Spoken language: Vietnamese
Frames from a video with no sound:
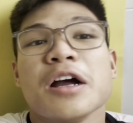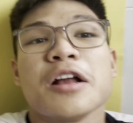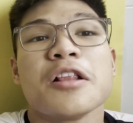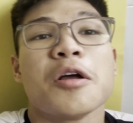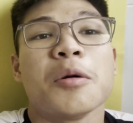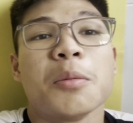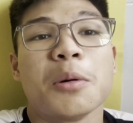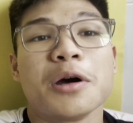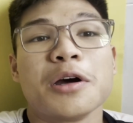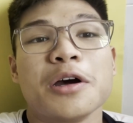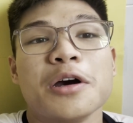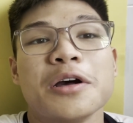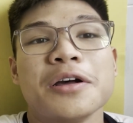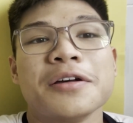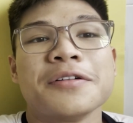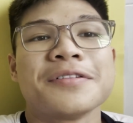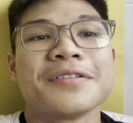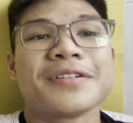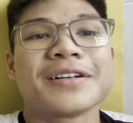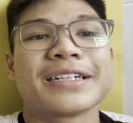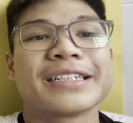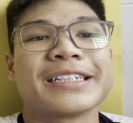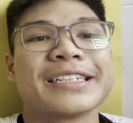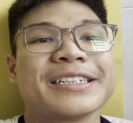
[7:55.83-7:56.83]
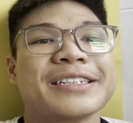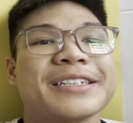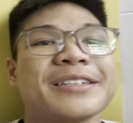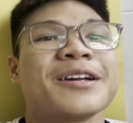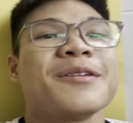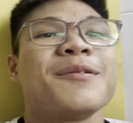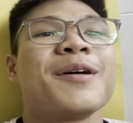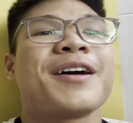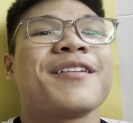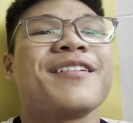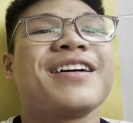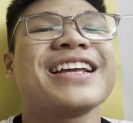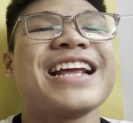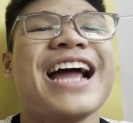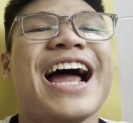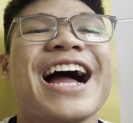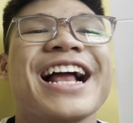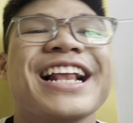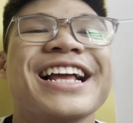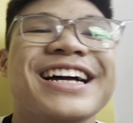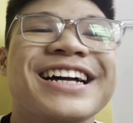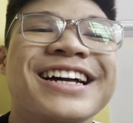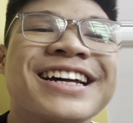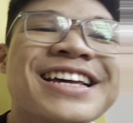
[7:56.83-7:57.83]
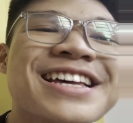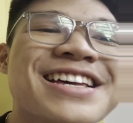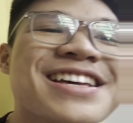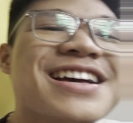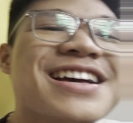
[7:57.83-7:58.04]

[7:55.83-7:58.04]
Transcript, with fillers: Hello mọi người, có một cái vấn đề là